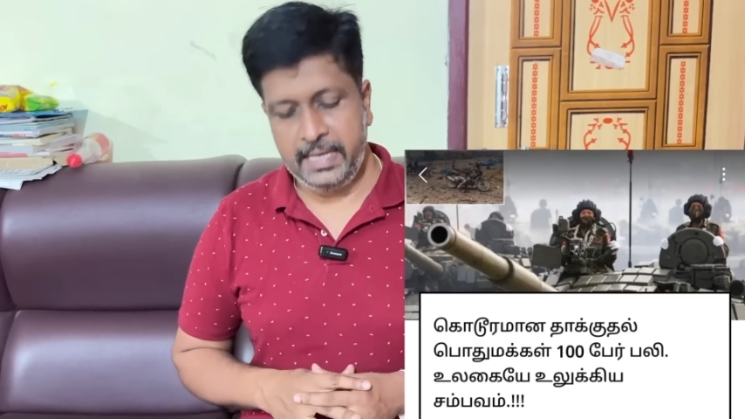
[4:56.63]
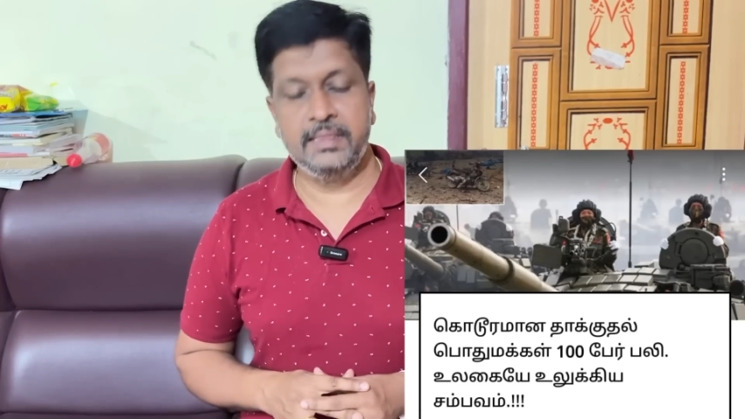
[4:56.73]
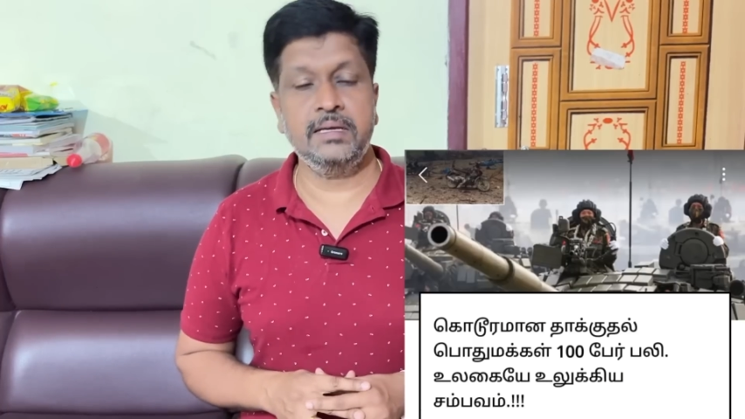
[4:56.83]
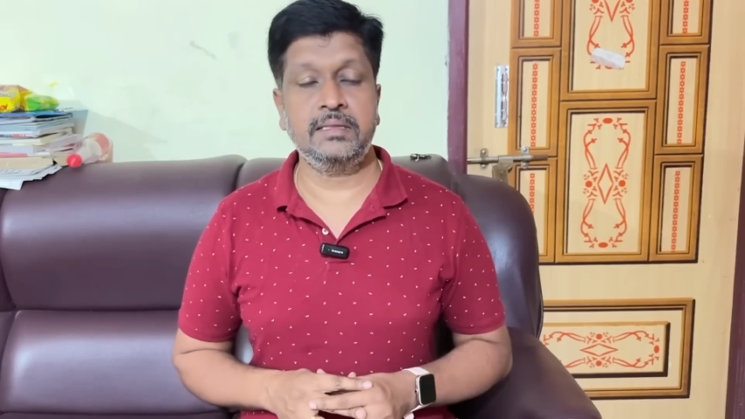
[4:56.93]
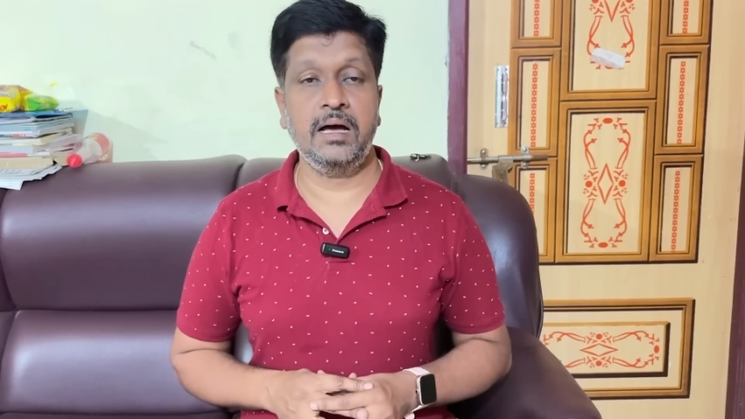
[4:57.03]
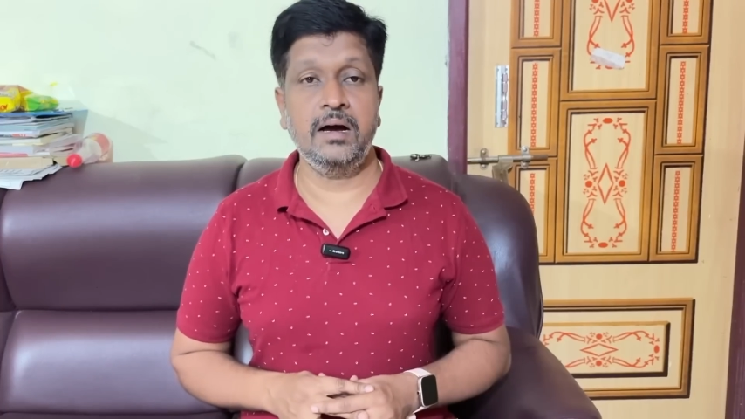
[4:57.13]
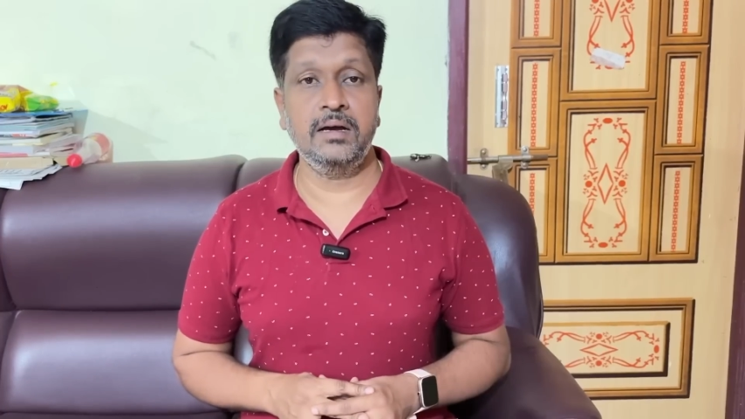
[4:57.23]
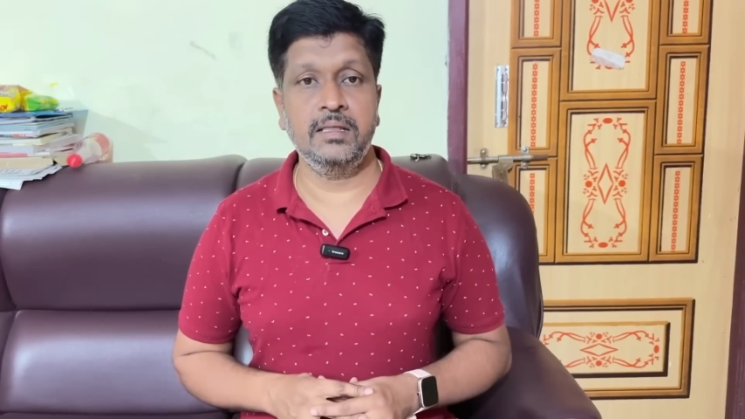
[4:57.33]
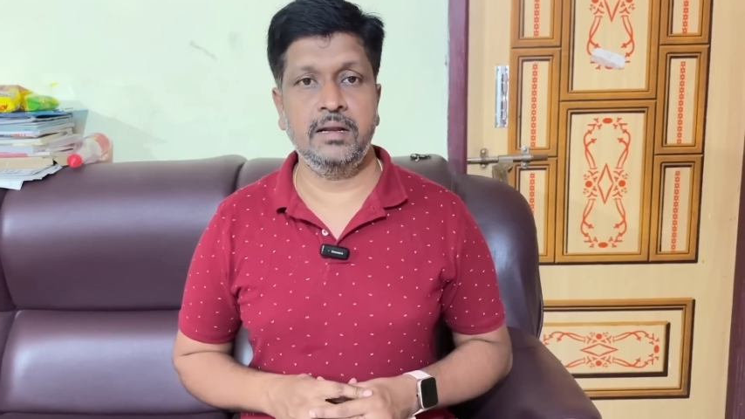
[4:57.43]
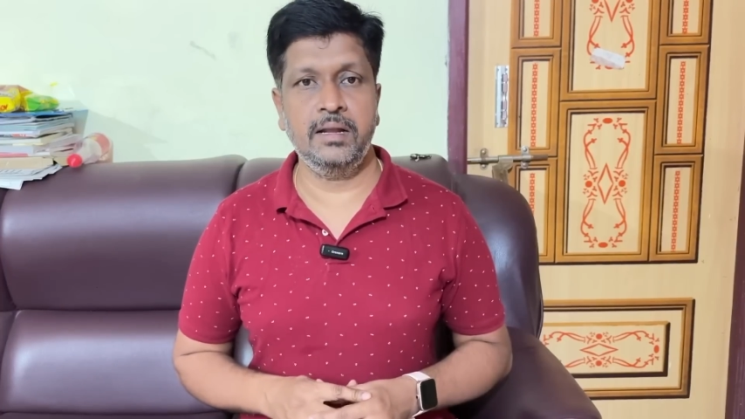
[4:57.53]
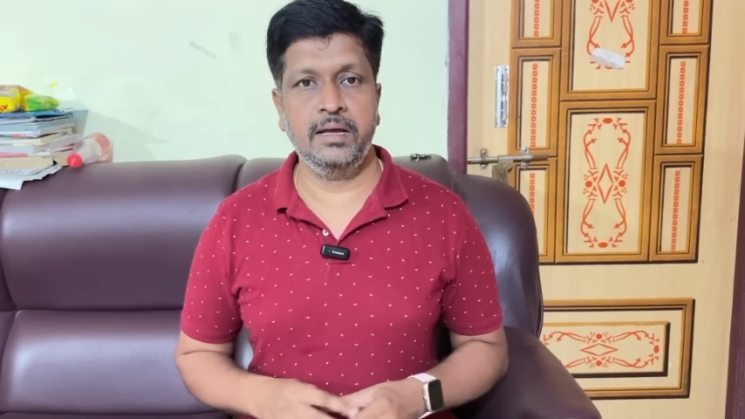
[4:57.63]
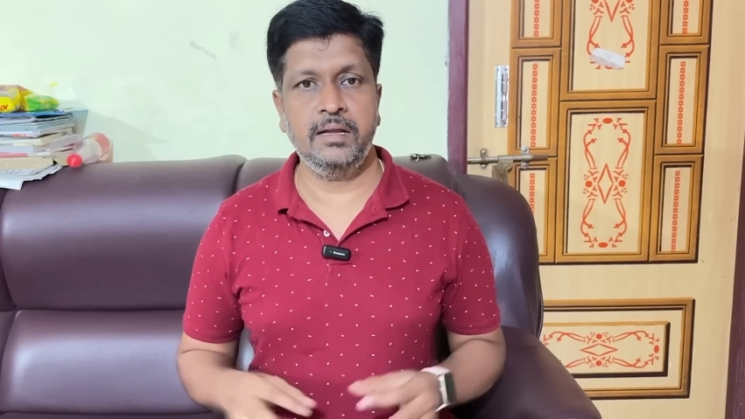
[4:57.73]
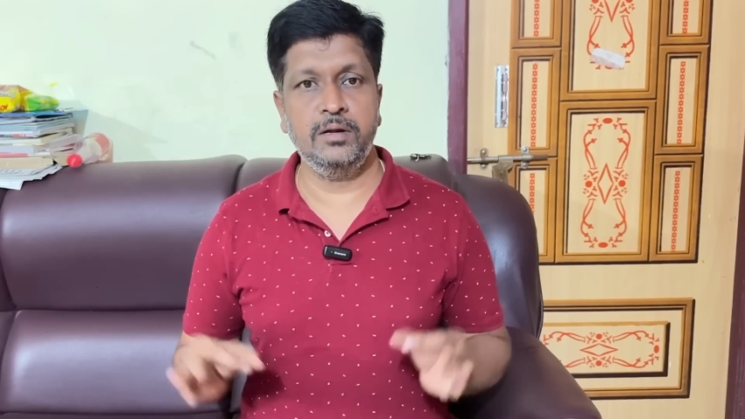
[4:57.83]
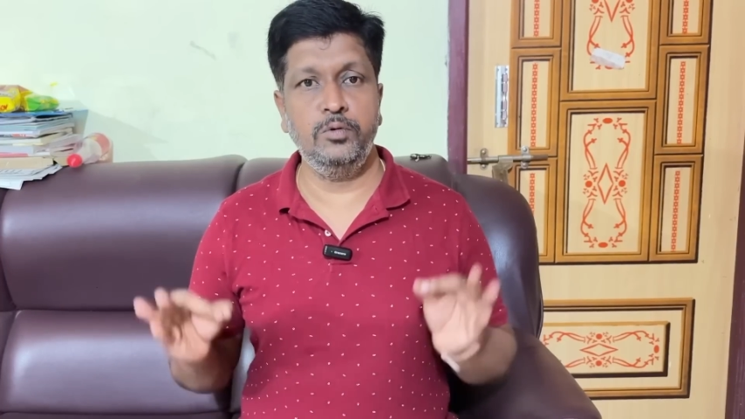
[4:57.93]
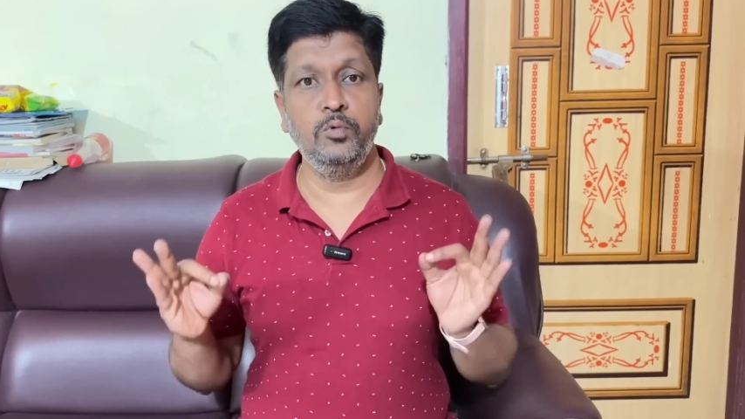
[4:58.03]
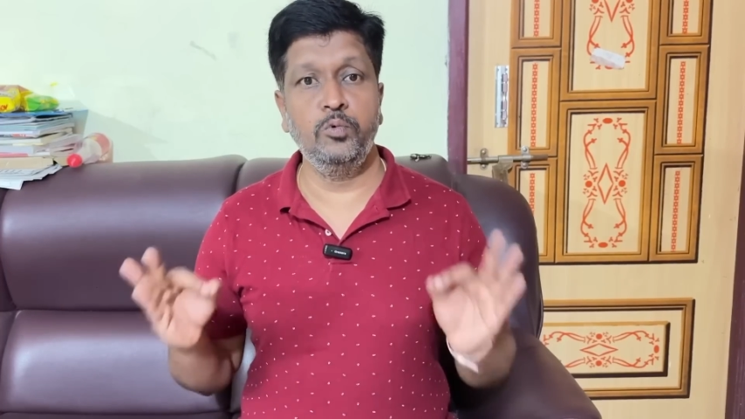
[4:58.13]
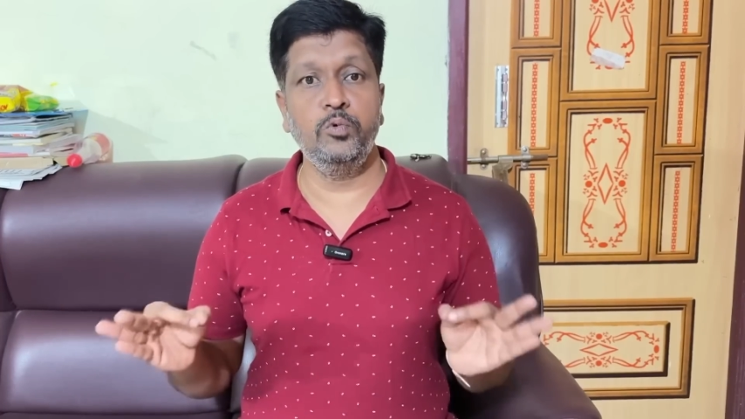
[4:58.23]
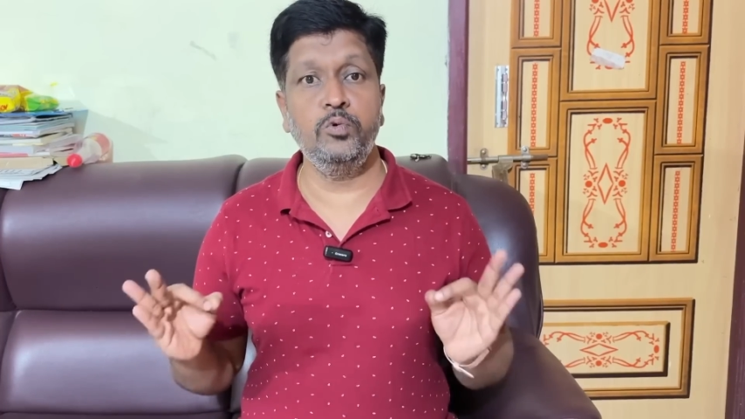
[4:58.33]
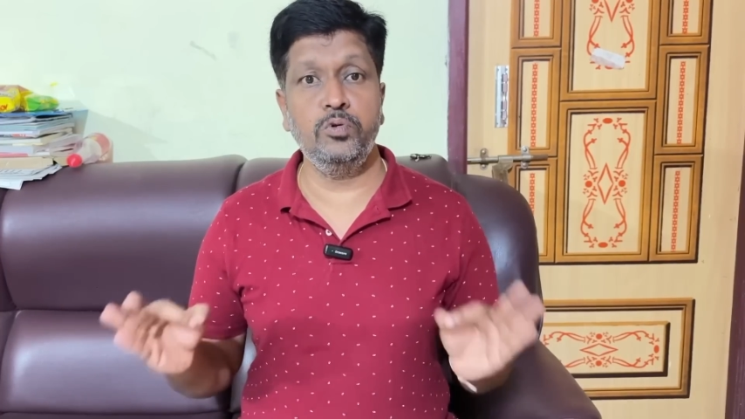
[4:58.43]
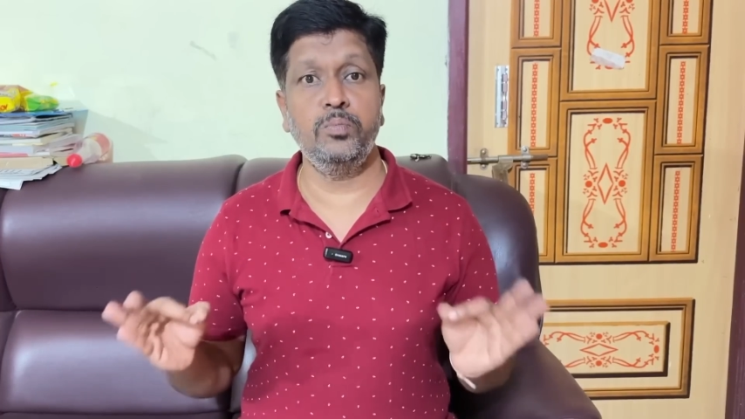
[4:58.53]
இந்த தாக்குதலில்
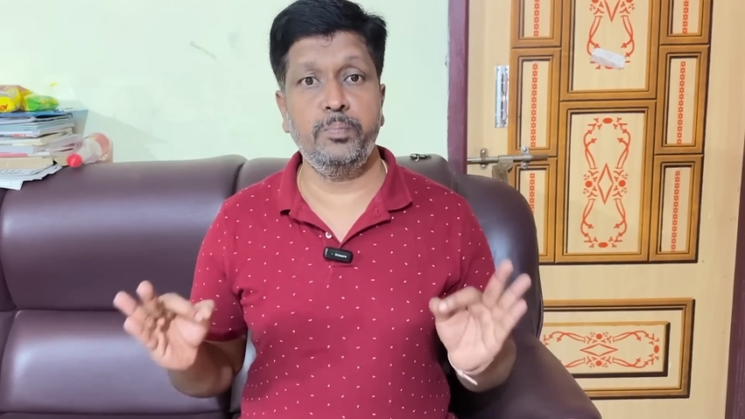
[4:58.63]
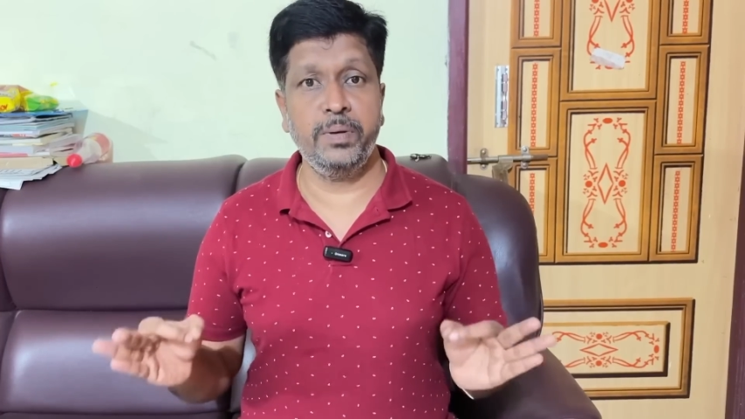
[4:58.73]
நூறு